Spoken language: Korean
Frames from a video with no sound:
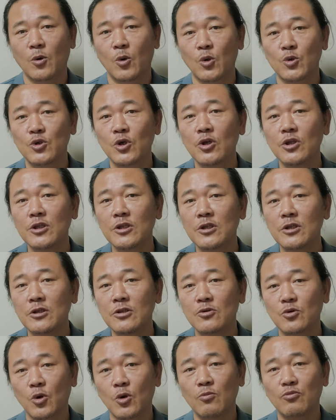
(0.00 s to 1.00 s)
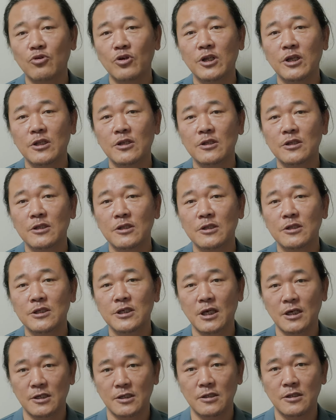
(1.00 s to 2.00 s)
고전으로 불리는
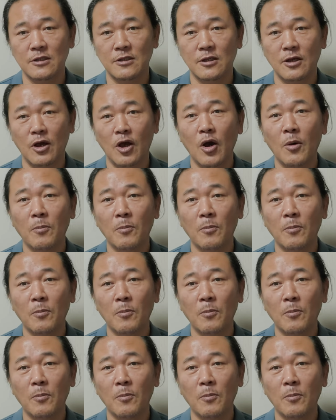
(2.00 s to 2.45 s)
책은